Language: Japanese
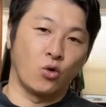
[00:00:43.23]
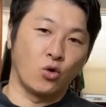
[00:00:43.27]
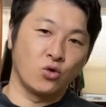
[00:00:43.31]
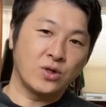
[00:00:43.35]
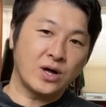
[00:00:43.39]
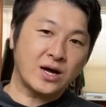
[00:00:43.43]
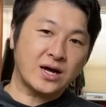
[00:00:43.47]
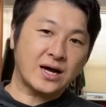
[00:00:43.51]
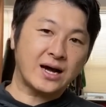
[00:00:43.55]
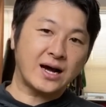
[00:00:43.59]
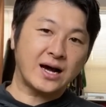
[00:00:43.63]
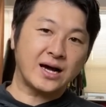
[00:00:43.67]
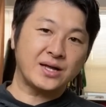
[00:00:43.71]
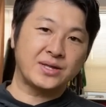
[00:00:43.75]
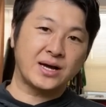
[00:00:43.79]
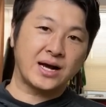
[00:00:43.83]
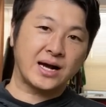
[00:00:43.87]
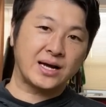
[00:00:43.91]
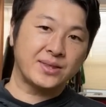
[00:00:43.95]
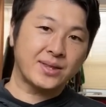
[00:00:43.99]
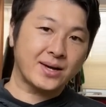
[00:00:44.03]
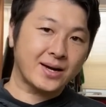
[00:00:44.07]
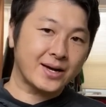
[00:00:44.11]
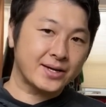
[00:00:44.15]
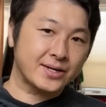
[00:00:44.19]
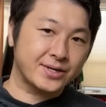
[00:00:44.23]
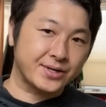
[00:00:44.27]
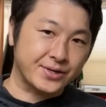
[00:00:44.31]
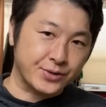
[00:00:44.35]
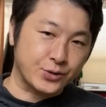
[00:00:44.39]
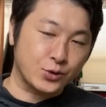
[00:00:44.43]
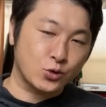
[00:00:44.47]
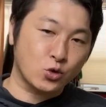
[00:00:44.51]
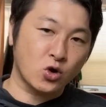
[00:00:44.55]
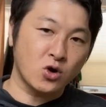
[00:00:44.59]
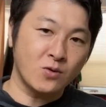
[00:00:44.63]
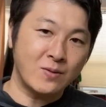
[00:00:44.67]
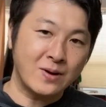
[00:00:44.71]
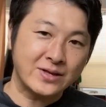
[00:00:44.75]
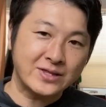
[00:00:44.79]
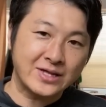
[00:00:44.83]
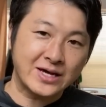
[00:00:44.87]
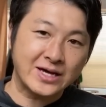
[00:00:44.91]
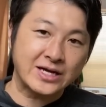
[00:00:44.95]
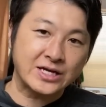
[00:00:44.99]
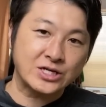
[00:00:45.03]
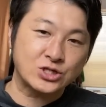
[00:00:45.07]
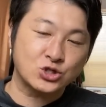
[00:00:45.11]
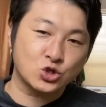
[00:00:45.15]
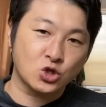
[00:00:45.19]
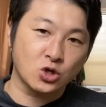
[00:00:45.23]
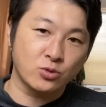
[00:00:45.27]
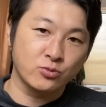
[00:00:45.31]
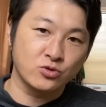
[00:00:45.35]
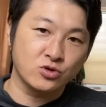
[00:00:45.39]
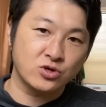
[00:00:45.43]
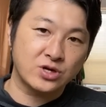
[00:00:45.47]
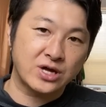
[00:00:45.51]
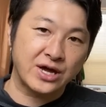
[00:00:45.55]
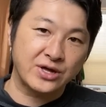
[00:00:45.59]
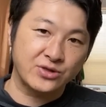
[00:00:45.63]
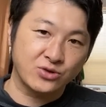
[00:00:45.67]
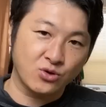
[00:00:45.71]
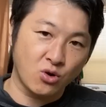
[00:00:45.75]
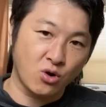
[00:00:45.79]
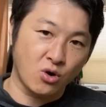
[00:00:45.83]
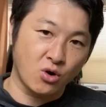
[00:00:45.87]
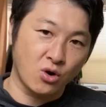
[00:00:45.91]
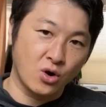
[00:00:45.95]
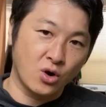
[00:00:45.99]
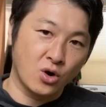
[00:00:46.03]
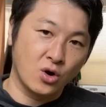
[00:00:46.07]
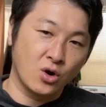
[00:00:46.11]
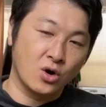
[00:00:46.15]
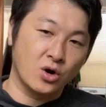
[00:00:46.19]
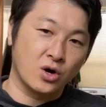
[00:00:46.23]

お腹がなかなか引っ込まない人向けの